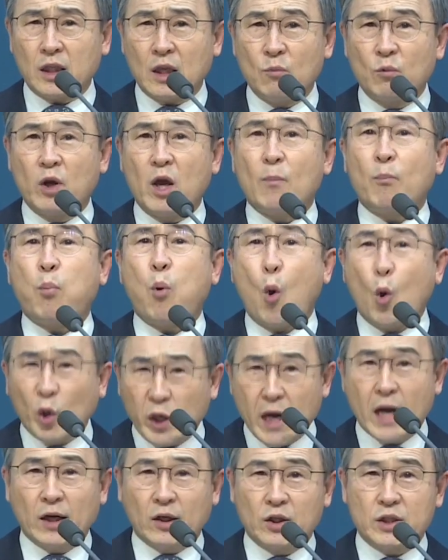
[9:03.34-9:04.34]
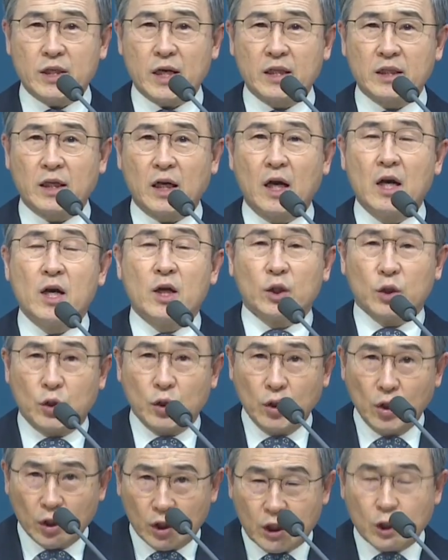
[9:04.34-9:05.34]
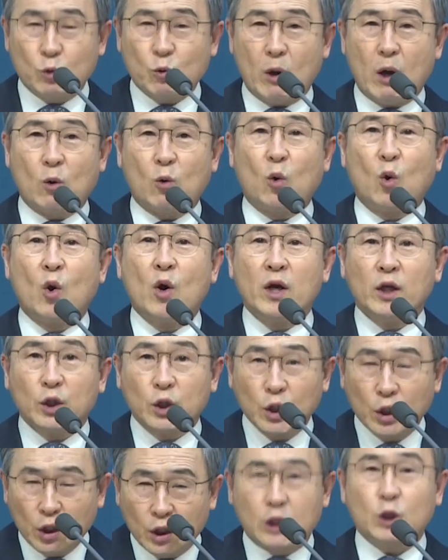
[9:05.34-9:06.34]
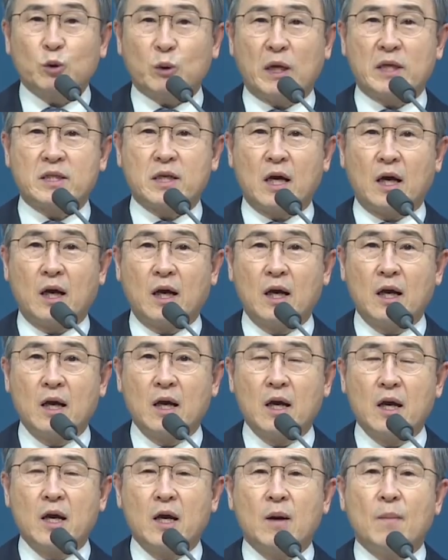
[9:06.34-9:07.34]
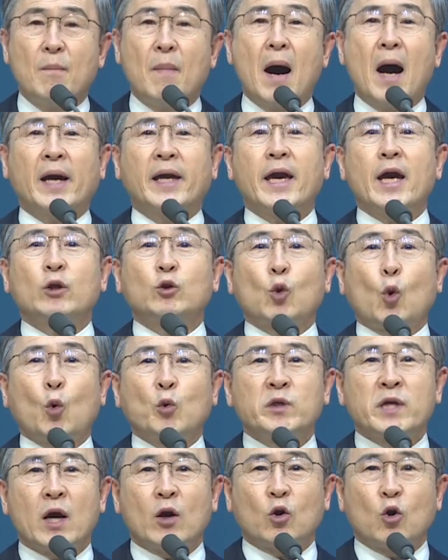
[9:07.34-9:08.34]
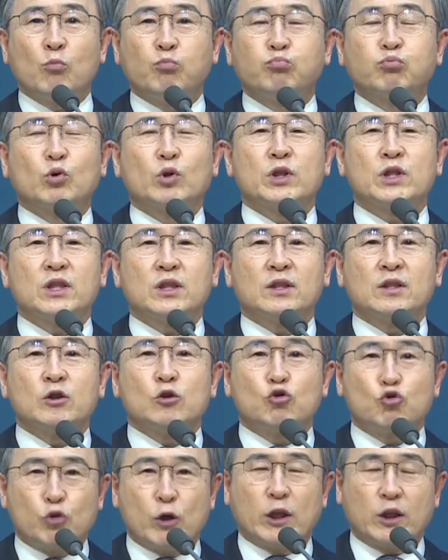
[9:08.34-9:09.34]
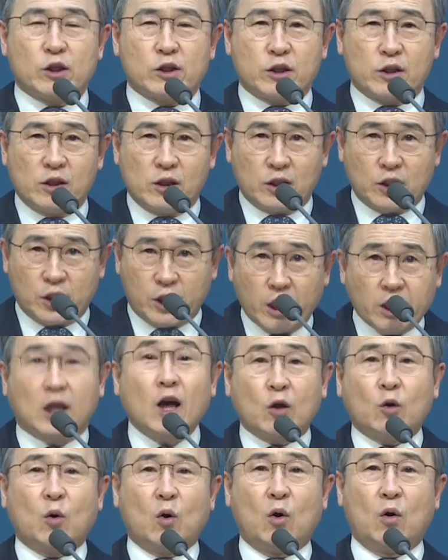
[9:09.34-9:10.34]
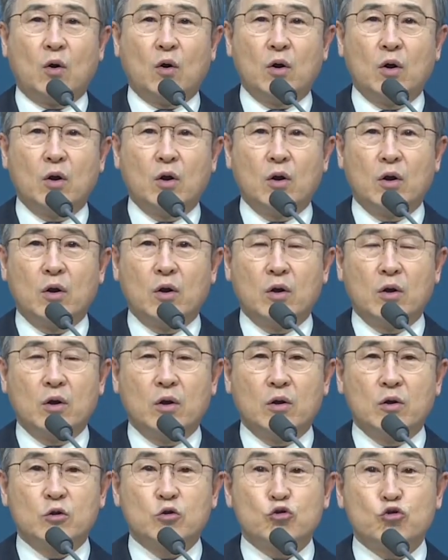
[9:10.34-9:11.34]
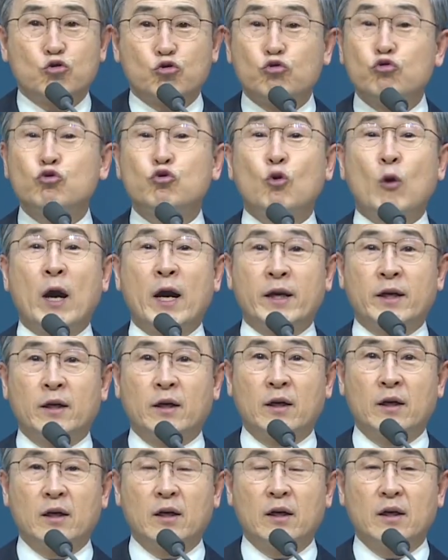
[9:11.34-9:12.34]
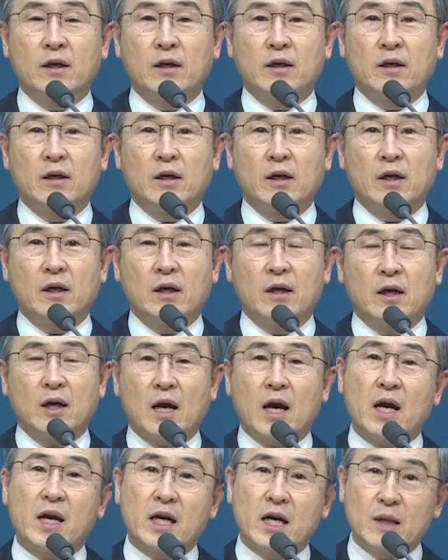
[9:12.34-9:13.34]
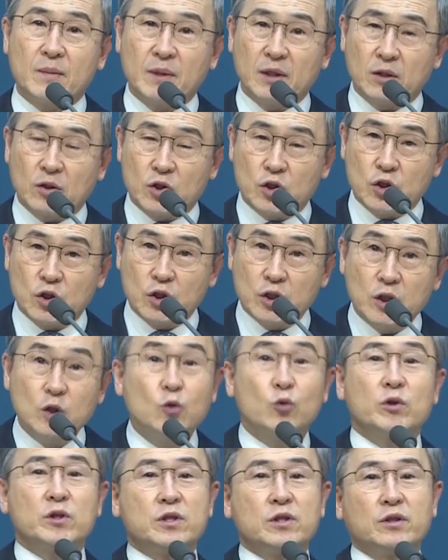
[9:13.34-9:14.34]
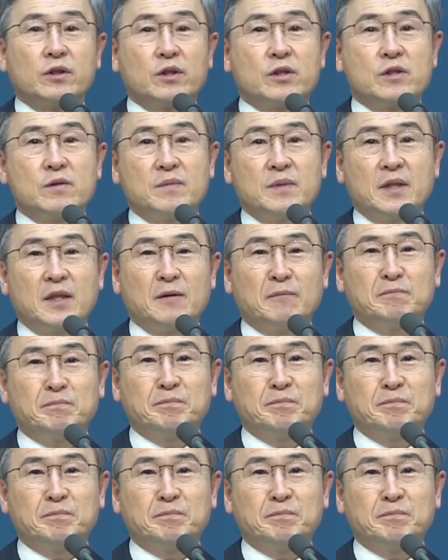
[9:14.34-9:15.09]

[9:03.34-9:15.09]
때문에 포기한 것이 아니라 더 기도하고 더 기도하자 마게도냐로 부르시는 주의 뜻을 깨닫고 순종하여 하나님의 뜻이 이루어지는 것입니다.